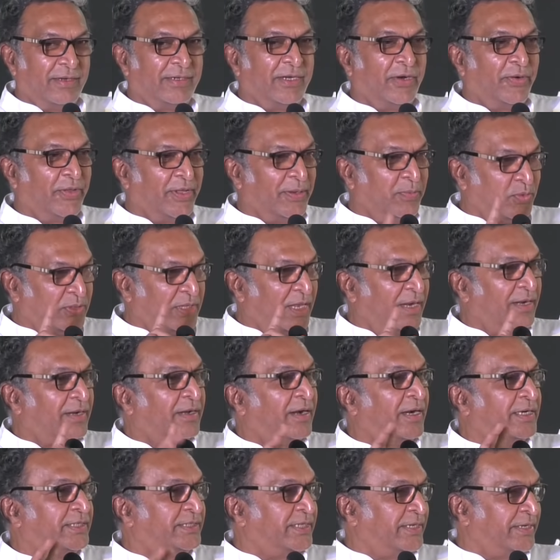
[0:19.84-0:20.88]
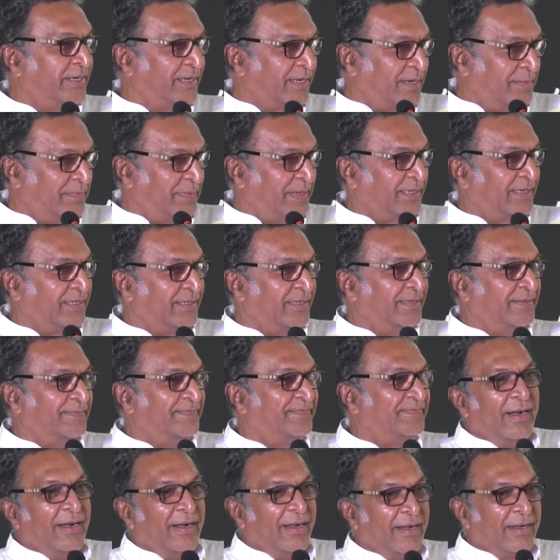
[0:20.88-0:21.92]
தான் என்னுடைய முதல் காட்சி எடுக்கப்பட்டது
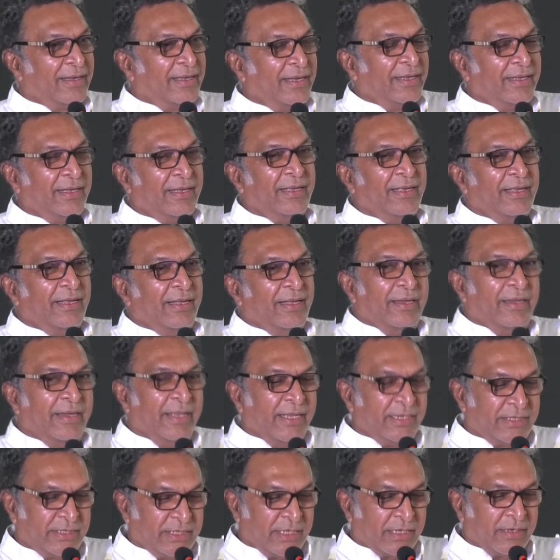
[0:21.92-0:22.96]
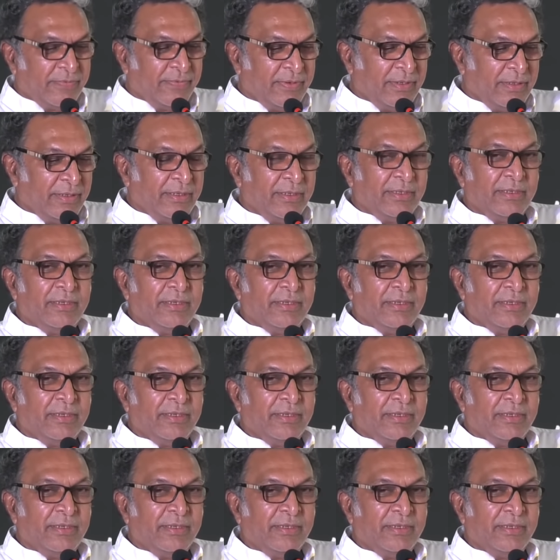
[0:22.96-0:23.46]
ஆக நேற்றிரவு